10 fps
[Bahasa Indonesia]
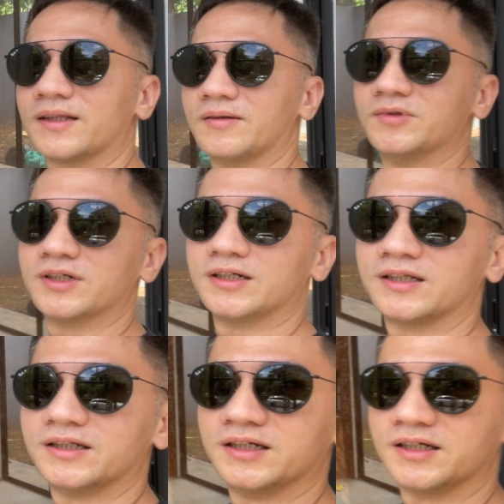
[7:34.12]
bisa lihat
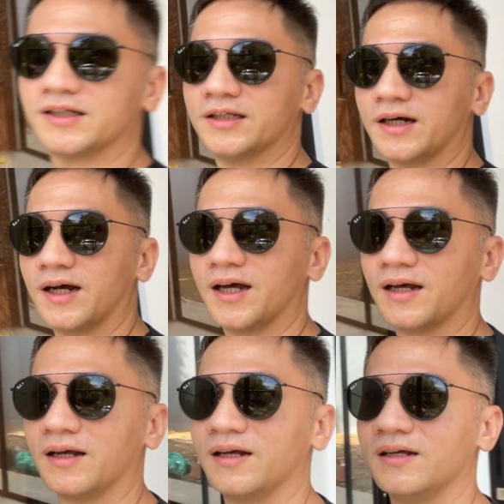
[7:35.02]
nih tengah
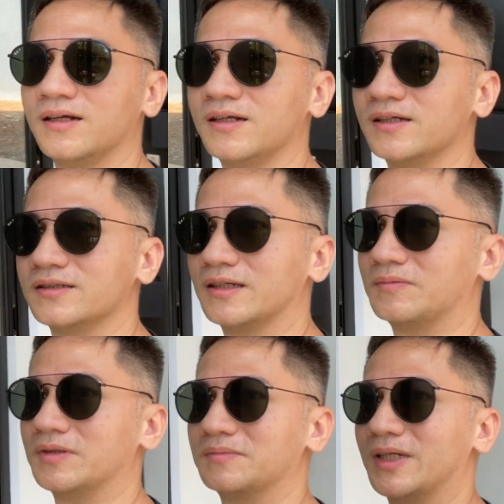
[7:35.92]
saya
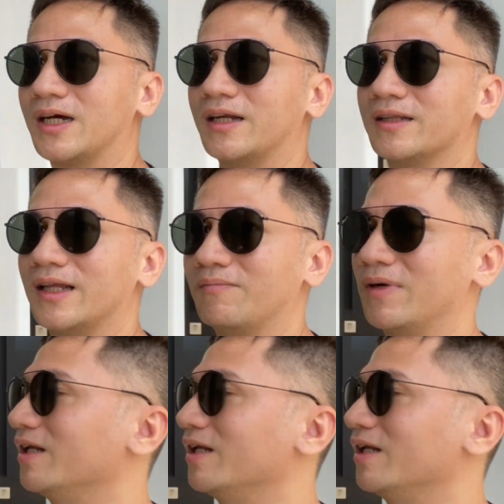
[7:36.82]
ceritakan taman